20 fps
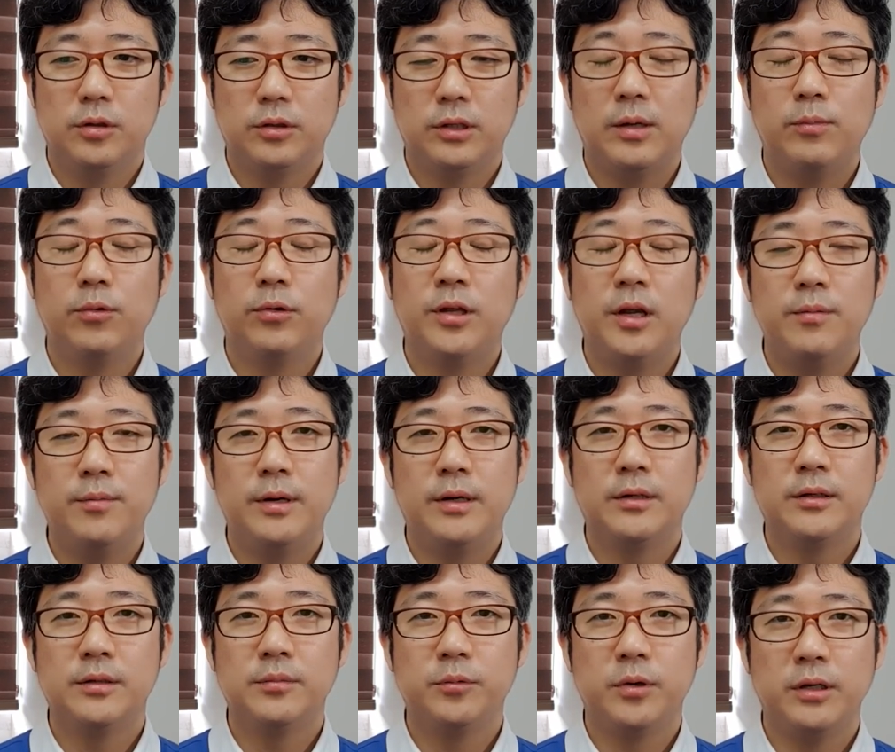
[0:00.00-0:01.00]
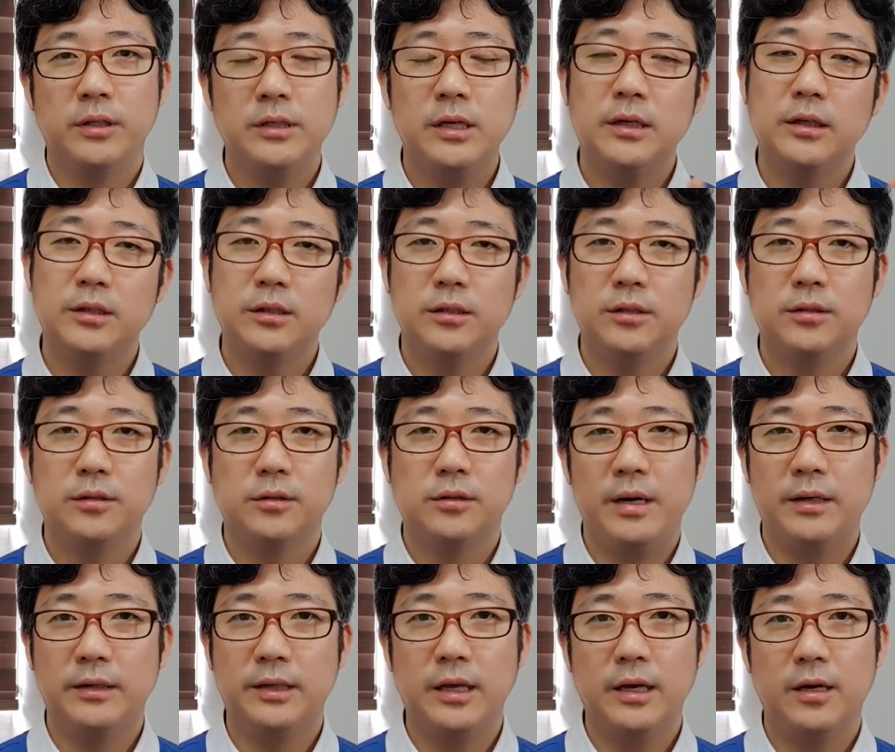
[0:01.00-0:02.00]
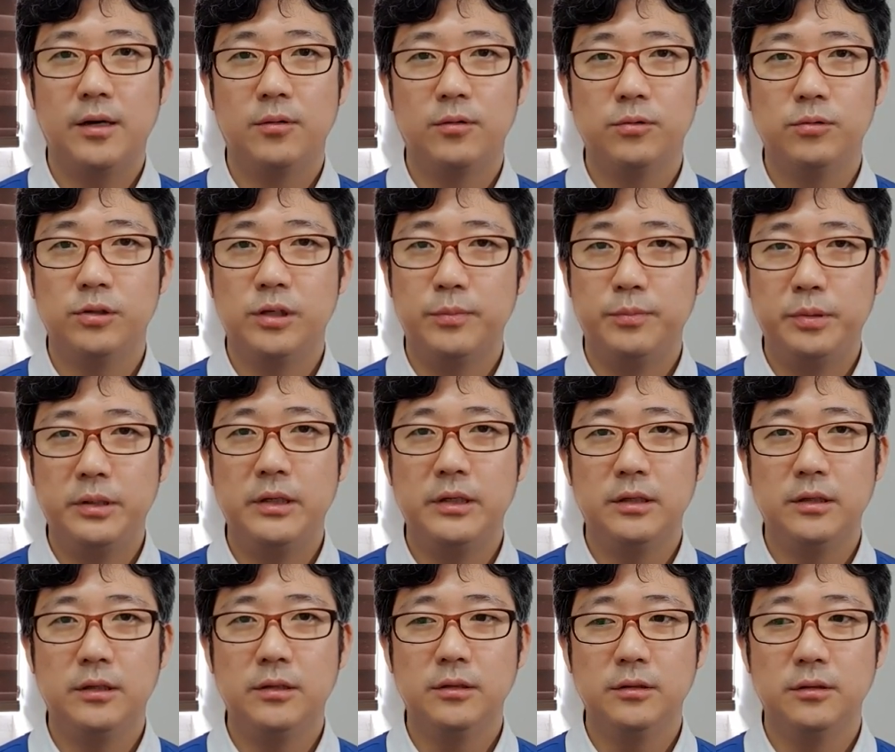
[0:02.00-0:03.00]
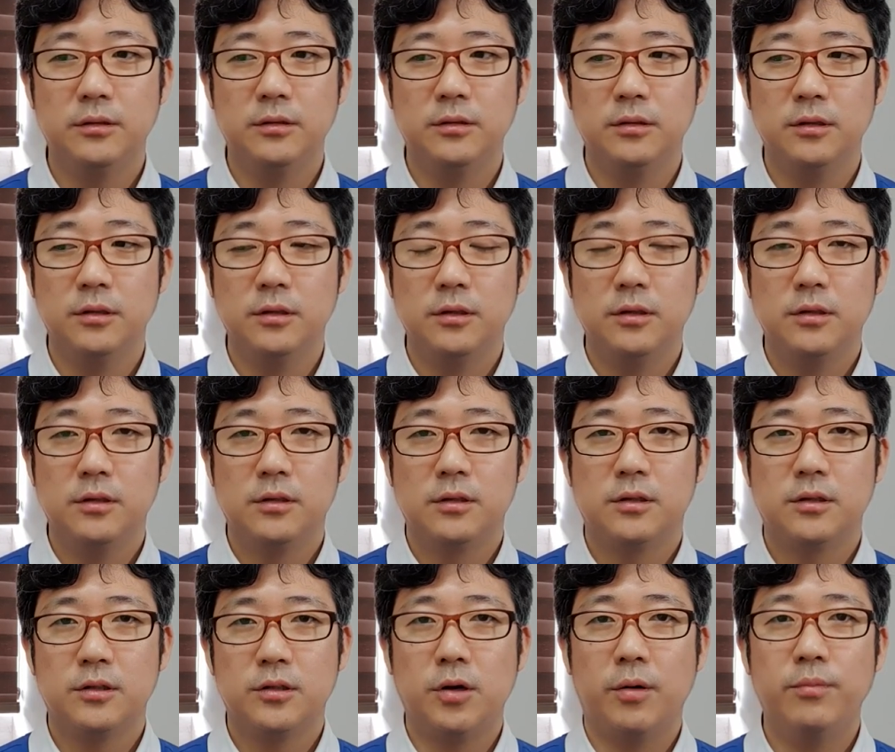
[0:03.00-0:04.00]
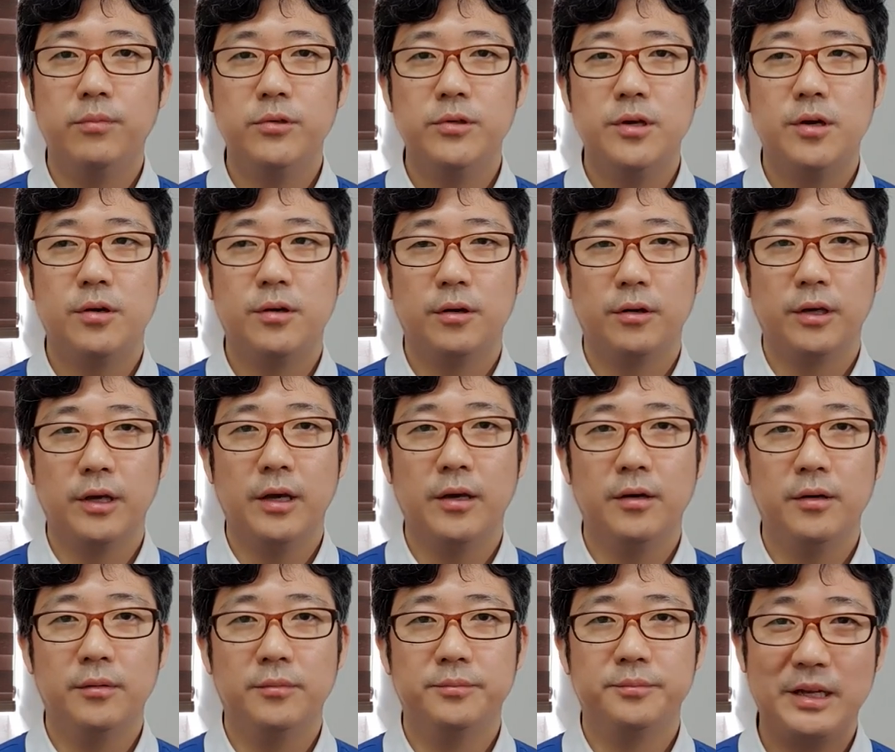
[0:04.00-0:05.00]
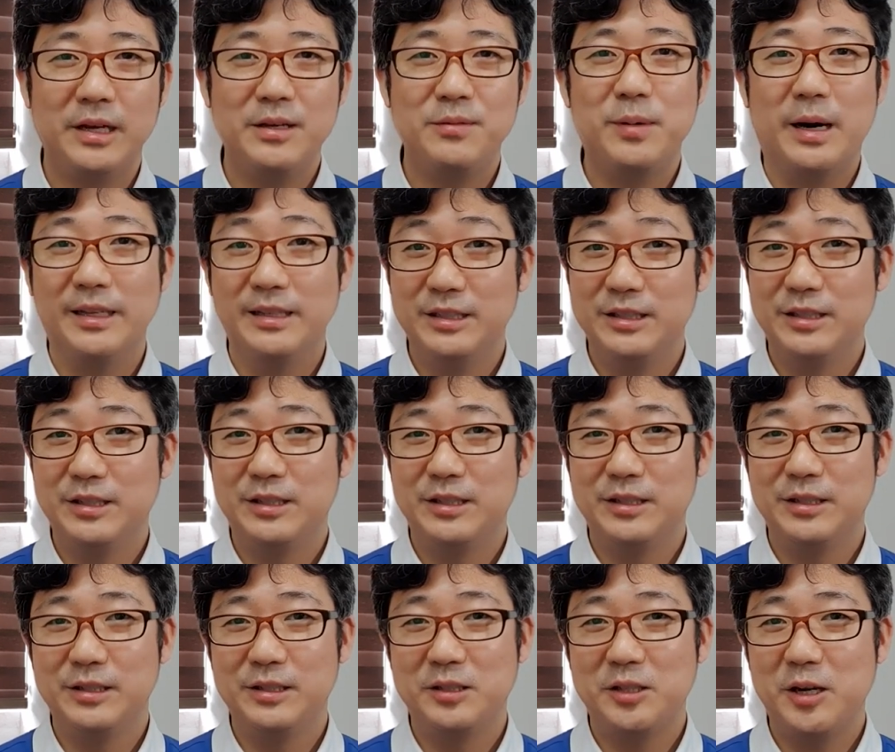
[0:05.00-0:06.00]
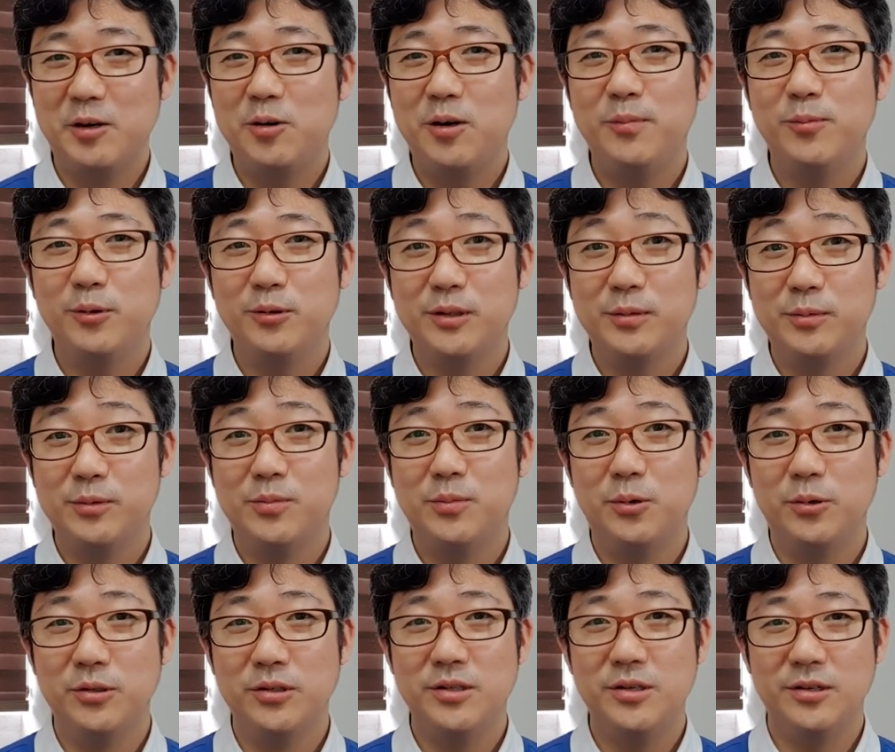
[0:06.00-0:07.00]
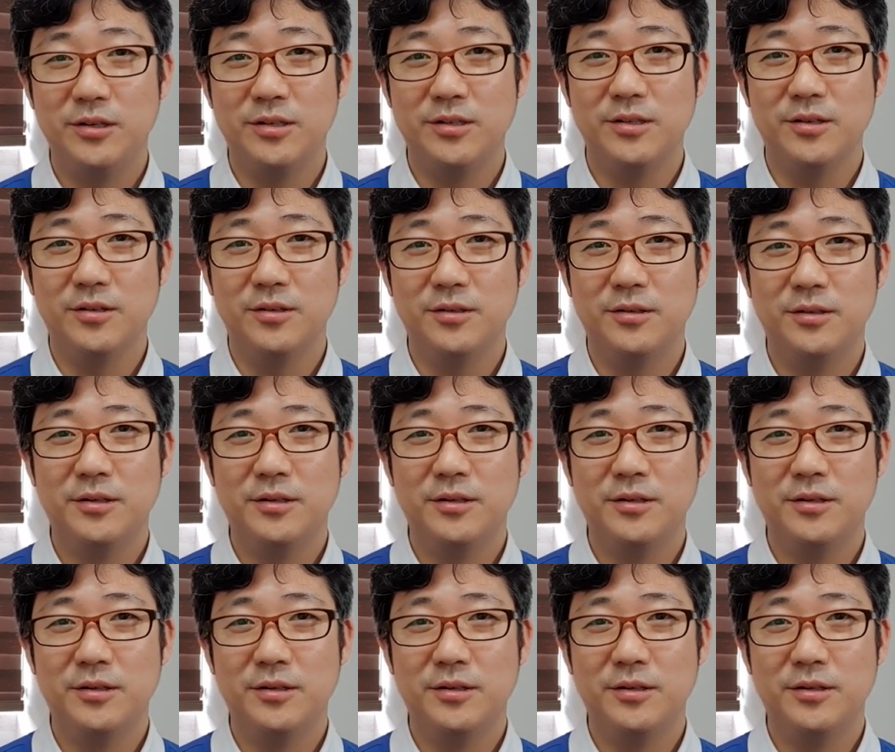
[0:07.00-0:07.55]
다 못할 만큼 굉장히 방대하고 깊이 있는 그 전문 영역이에요. 나이 많으신 촬영 감독님들 보신 적 있죠?